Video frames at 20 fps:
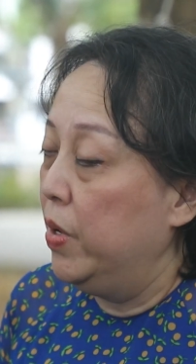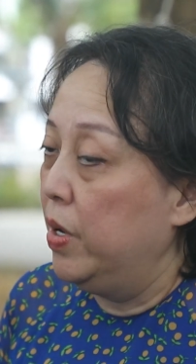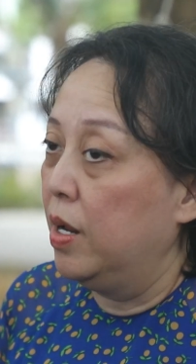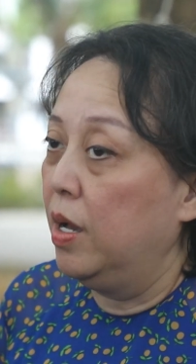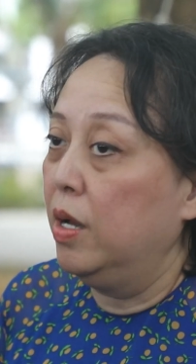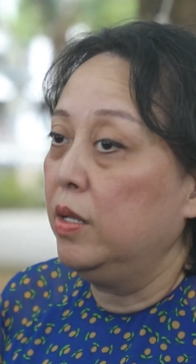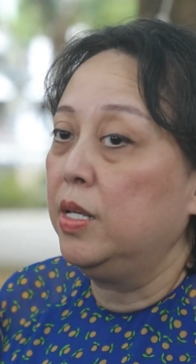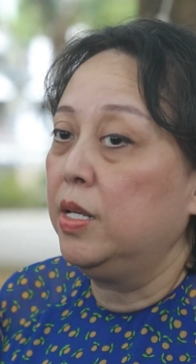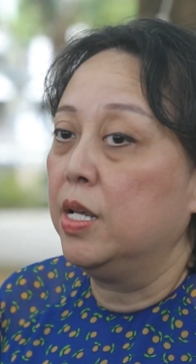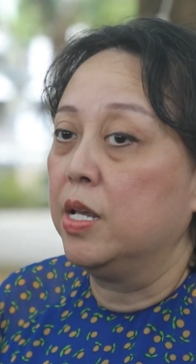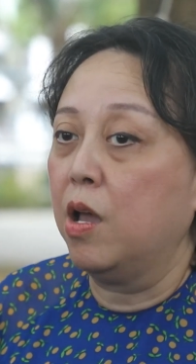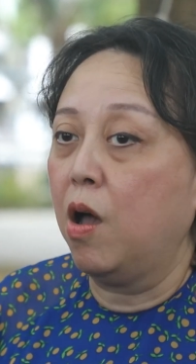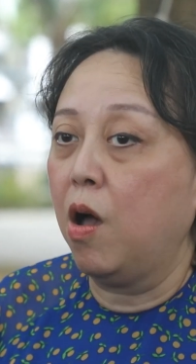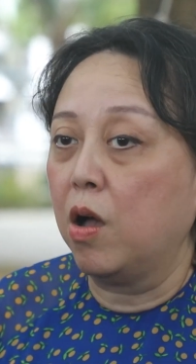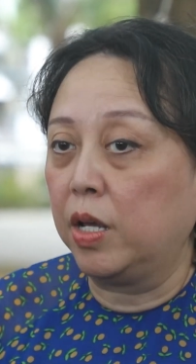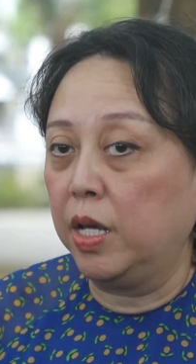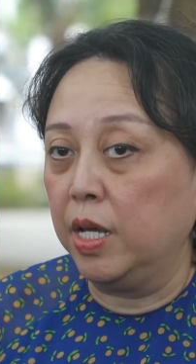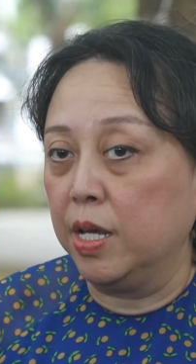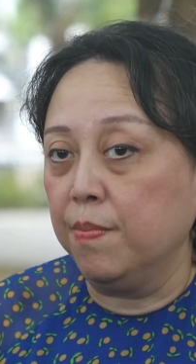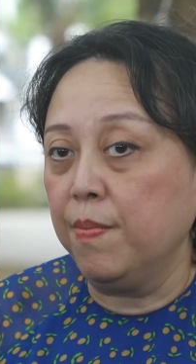Đó, thì họ
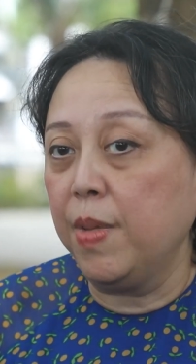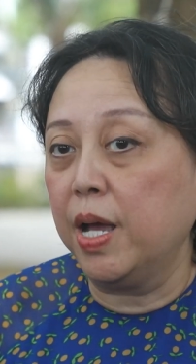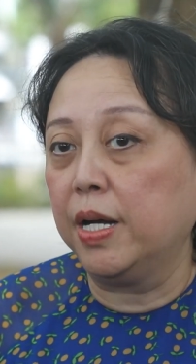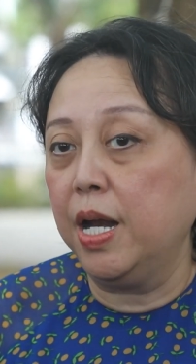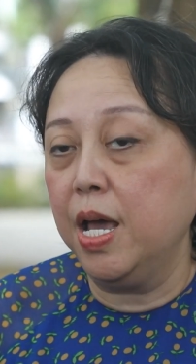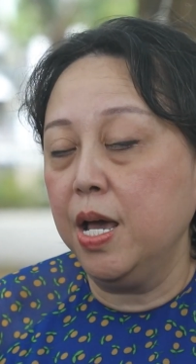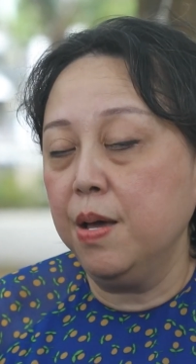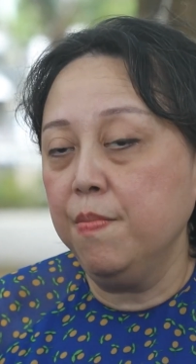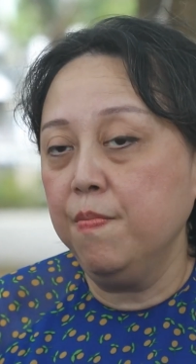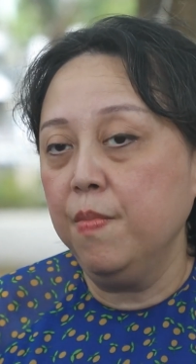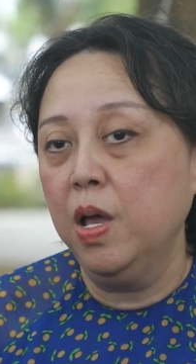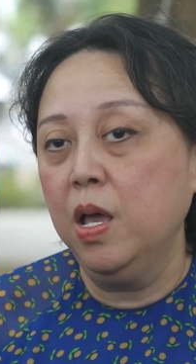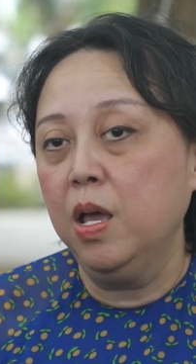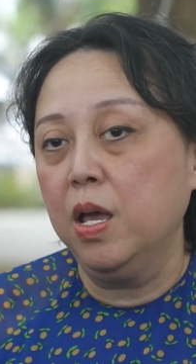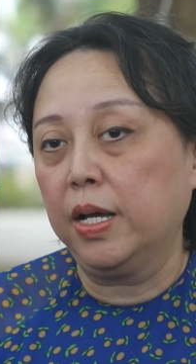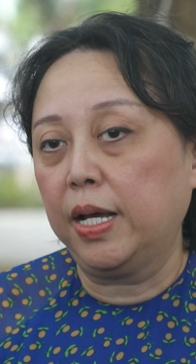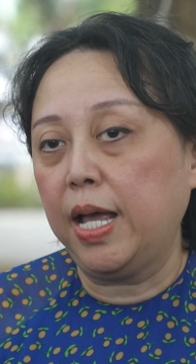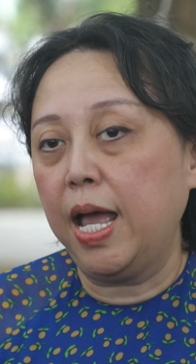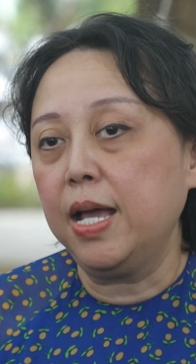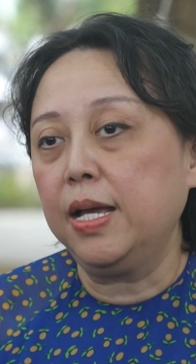kiểm hàng đêm
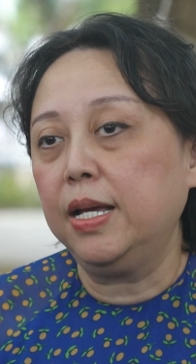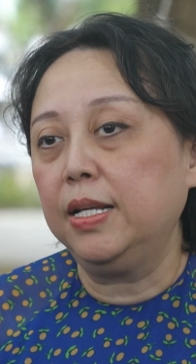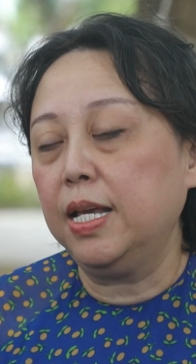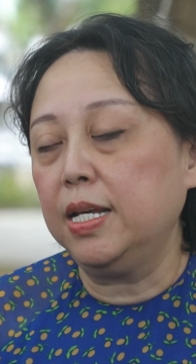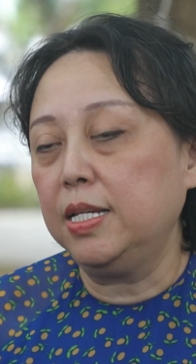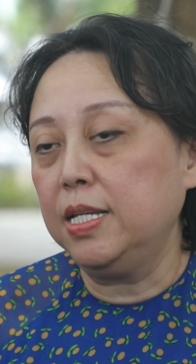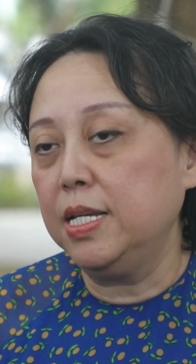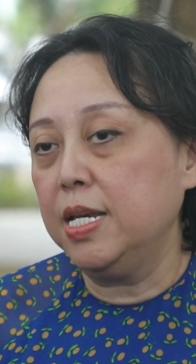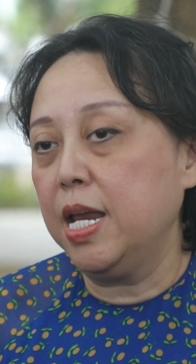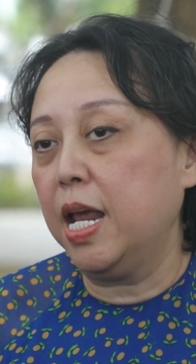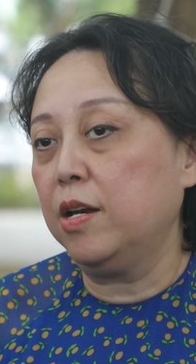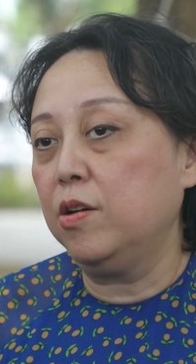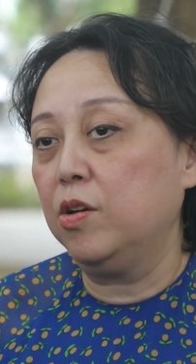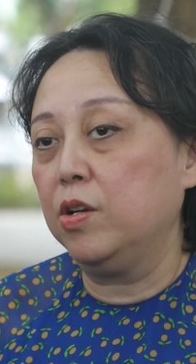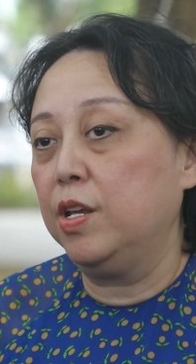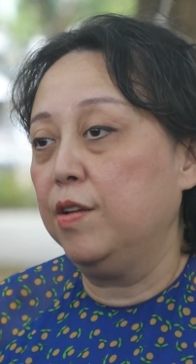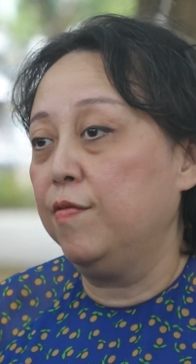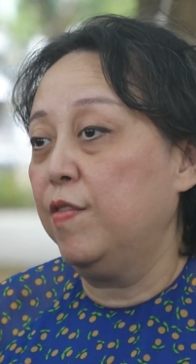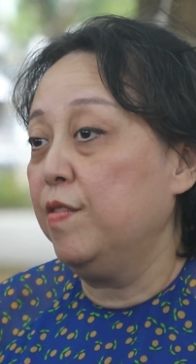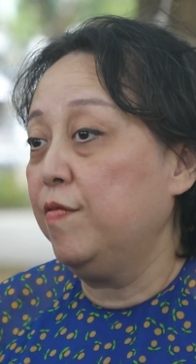các cái test nhanh
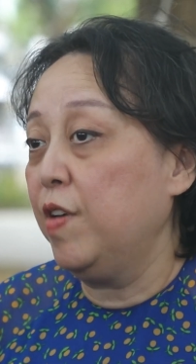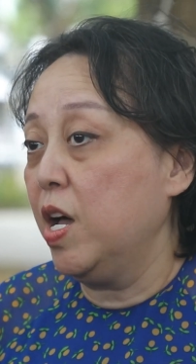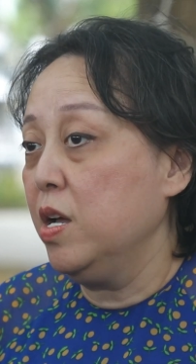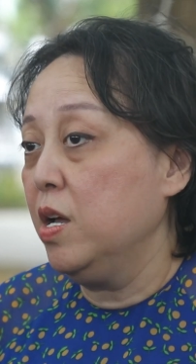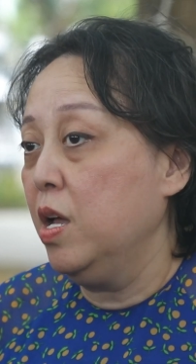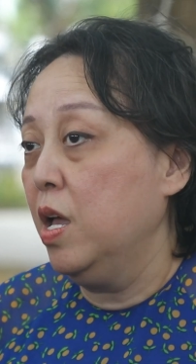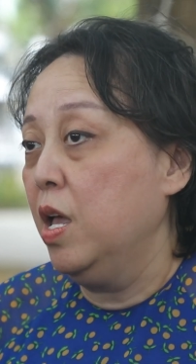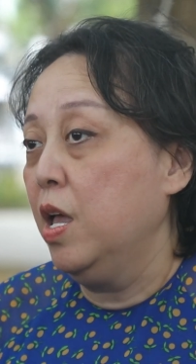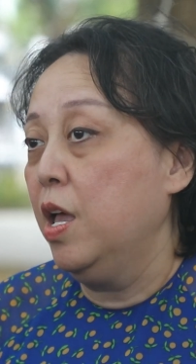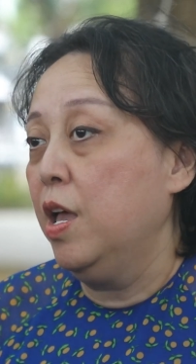rồi gì vân vân.